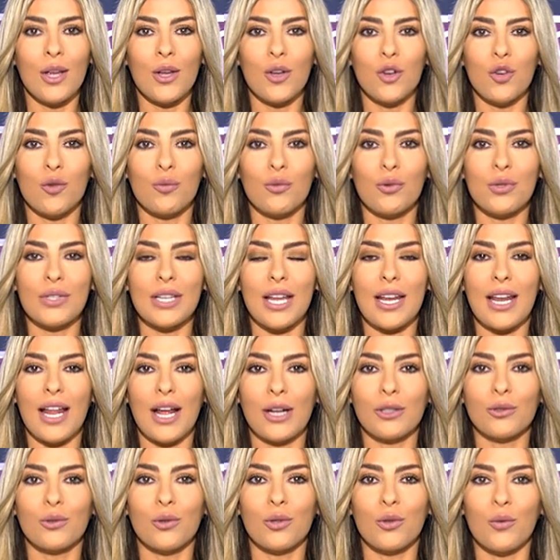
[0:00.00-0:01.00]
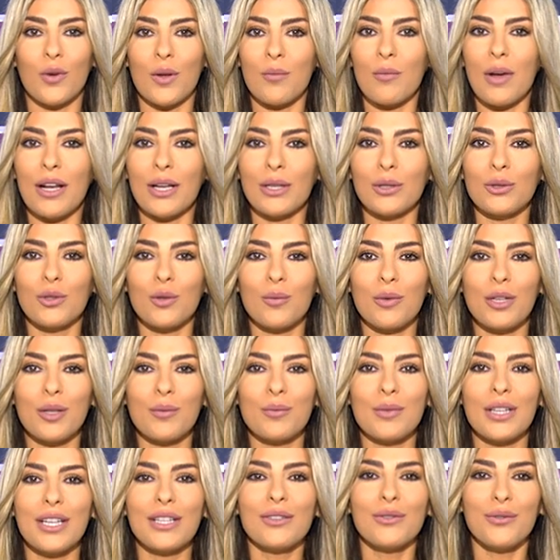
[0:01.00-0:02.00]
وبيوصل لعندكم وين ما كنتوا
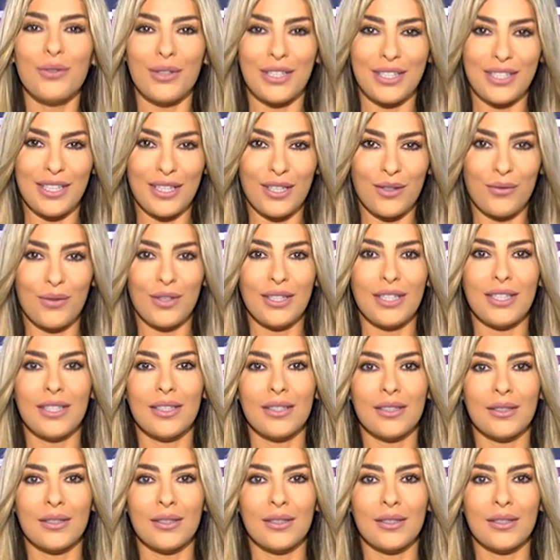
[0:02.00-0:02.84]
بلبنان فري دليفري